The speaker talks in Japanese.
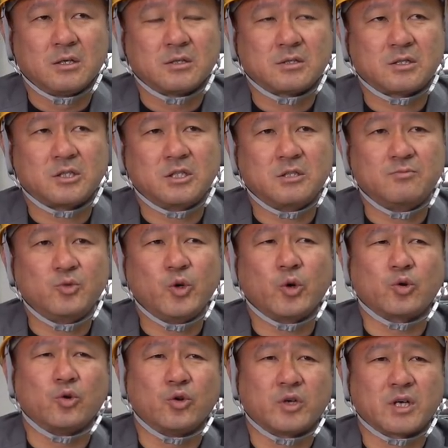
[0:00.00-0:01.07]
チーム
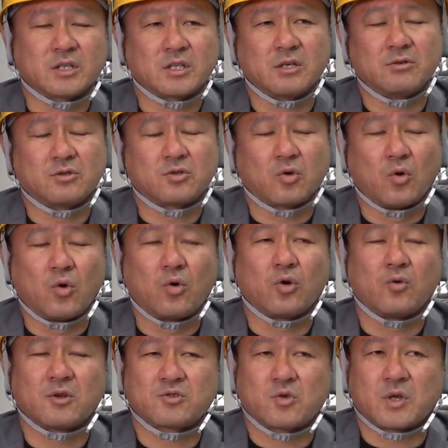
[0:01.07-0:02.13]
力を活かせる人を
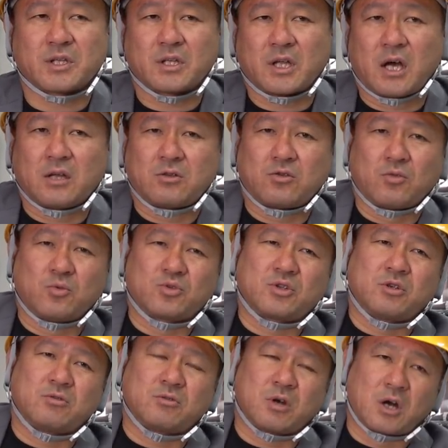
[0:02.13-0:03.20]
俺は育てたいって思っ
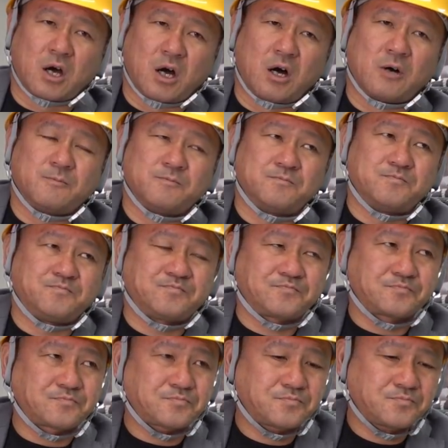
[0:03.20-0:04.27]
てるから、
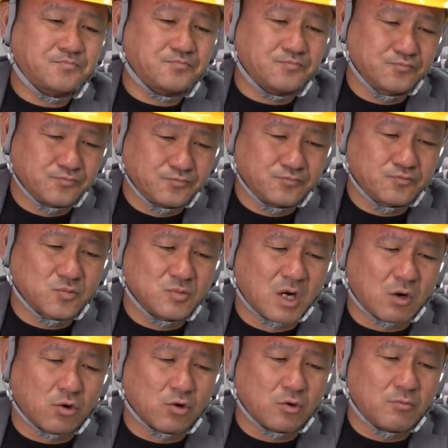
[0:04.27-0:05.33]
うん、
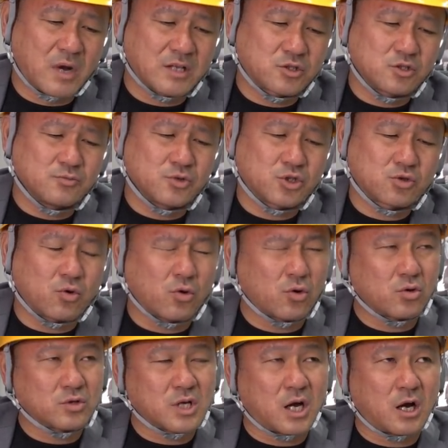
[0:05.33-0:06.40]
まあこの松虫
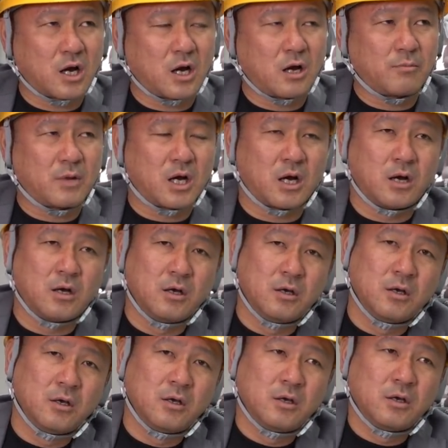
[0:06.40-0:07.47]
コロロさんが、まあ、
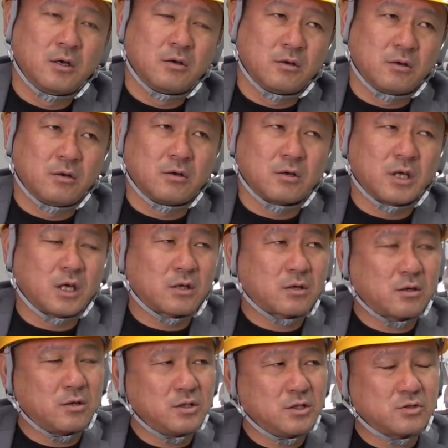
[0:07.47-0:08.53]
月
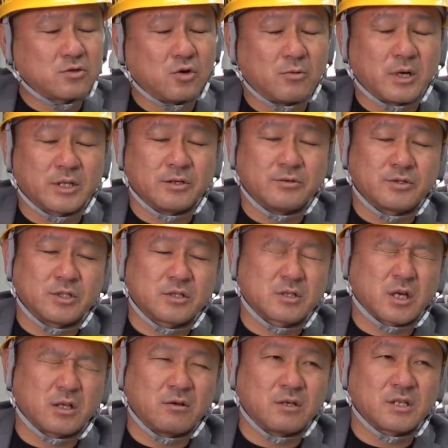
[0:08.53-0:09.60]
金25万でうちで
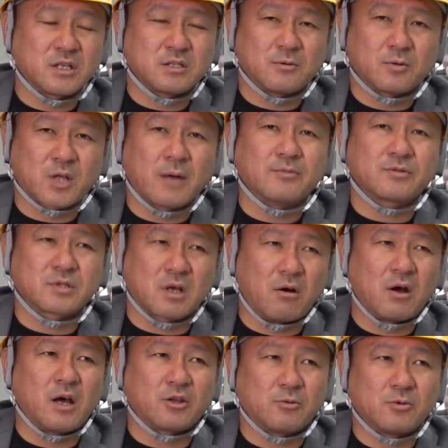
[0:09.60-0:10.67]
使ってくださいって言っても多分使
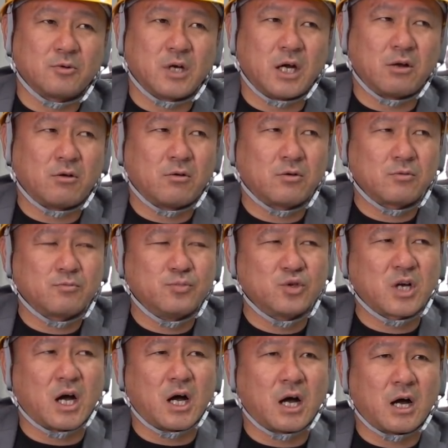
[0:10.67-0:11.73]
わないと思う。あの、
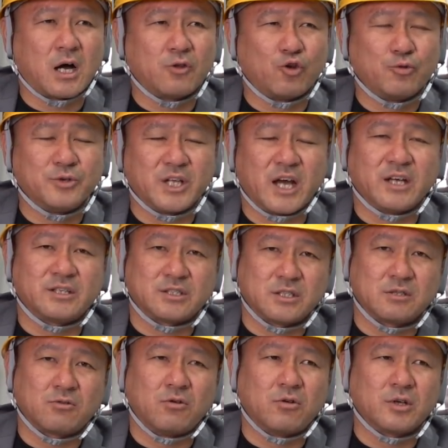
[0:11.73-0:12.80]
部下が伸びない
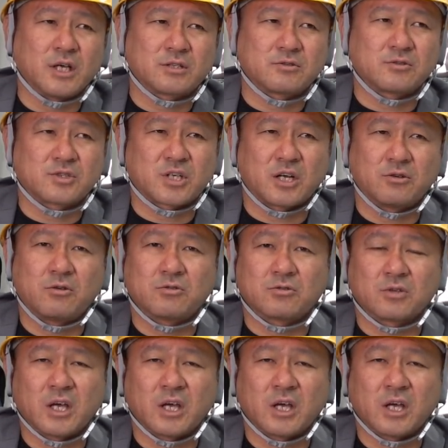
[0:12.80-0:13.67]
し、こういうやつの下におると